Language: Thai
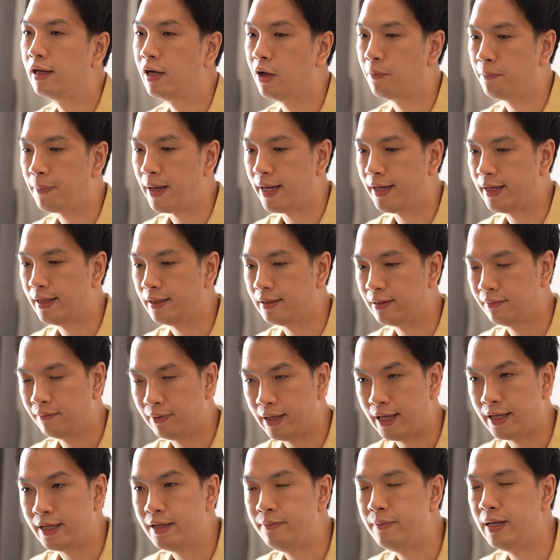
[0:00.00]
เราไปในทำ
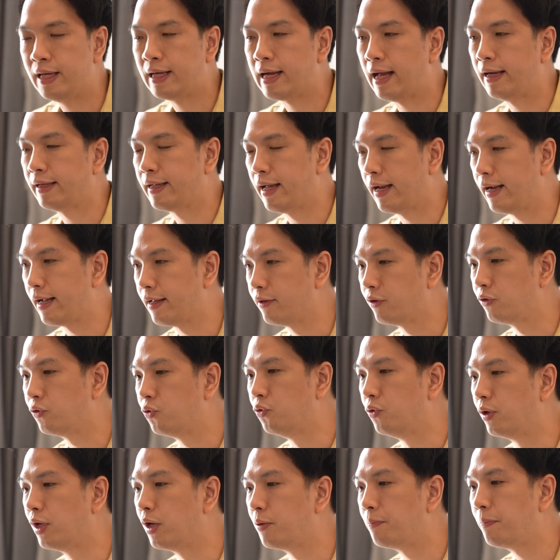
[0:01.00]
เลที่มีการแข่งขันสู
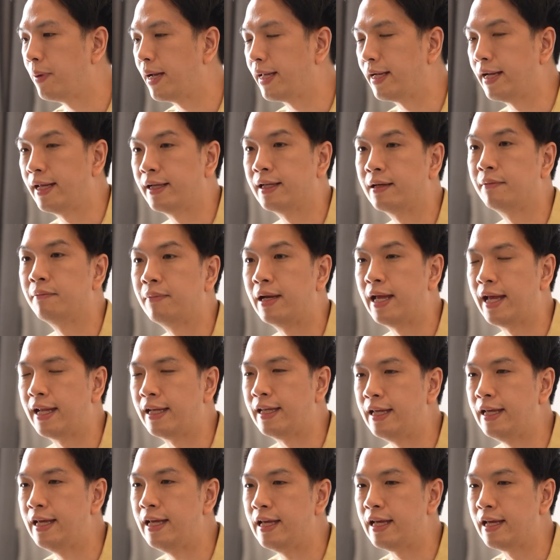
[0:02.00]
งเราไปในทำเล
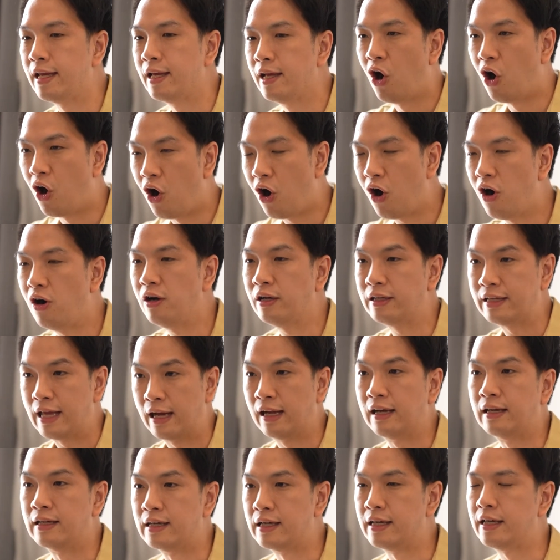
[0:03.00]
ที่ห้องยั
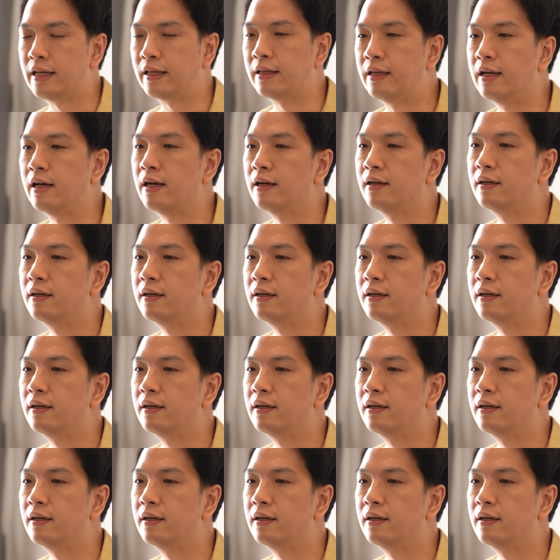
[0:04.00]
งเหลืออีกเยอะ